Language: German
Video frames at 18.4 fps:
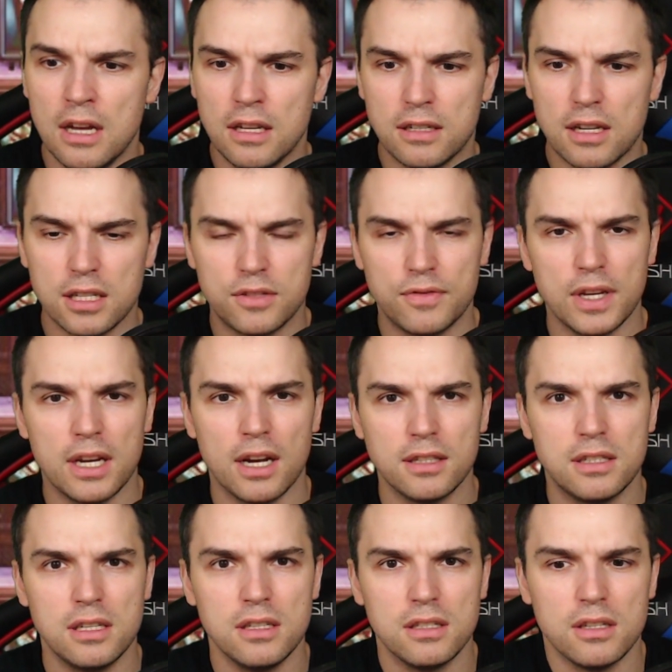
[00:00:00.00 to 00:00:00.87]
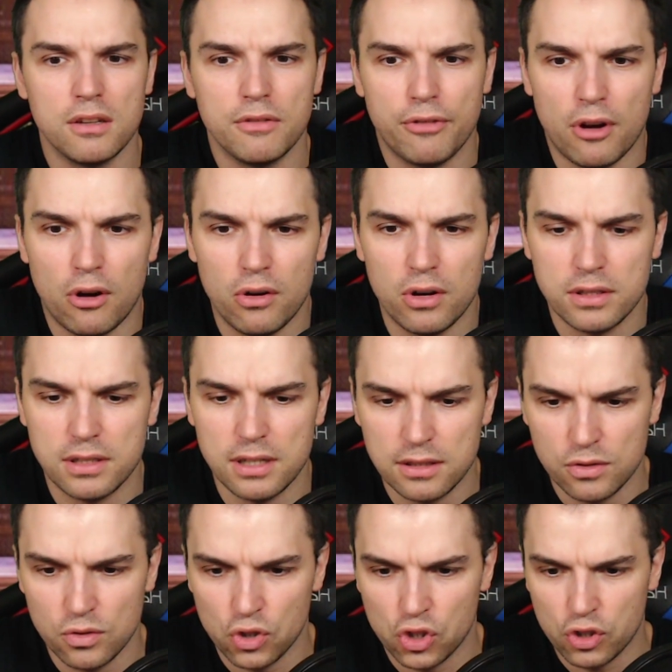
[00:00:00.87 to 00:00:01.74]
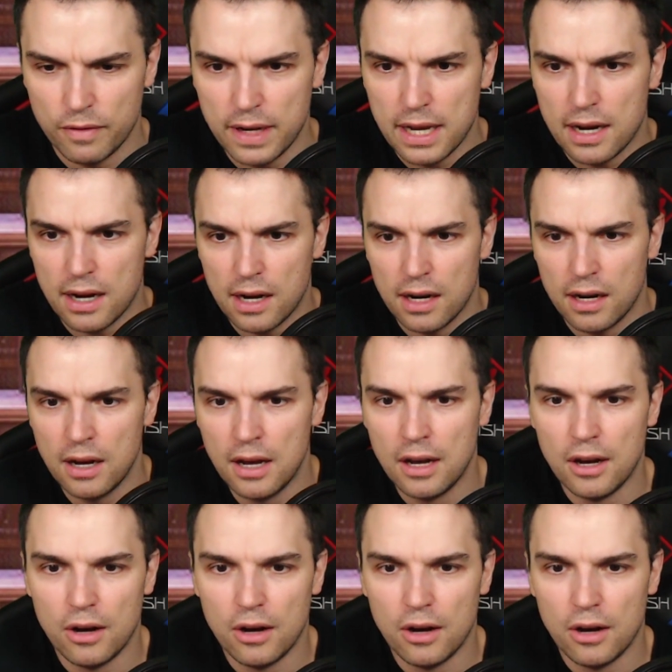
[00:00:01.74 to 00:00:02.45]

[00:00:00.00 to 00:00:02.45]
deswegen hat diese Frau es jetzt so schwer.